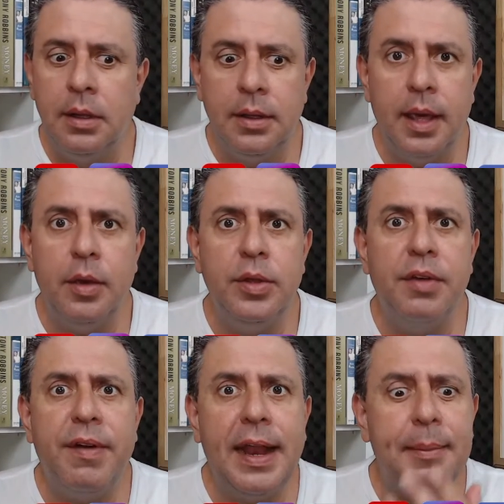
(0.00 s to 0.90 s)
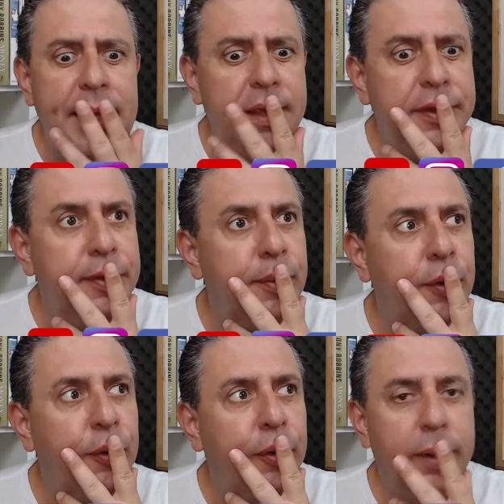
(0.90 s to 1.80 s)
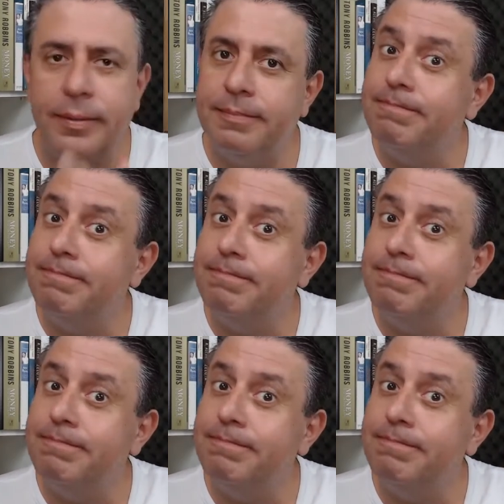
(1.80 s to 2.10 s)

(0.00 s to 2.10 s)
O que, que eu ia falar mesmo?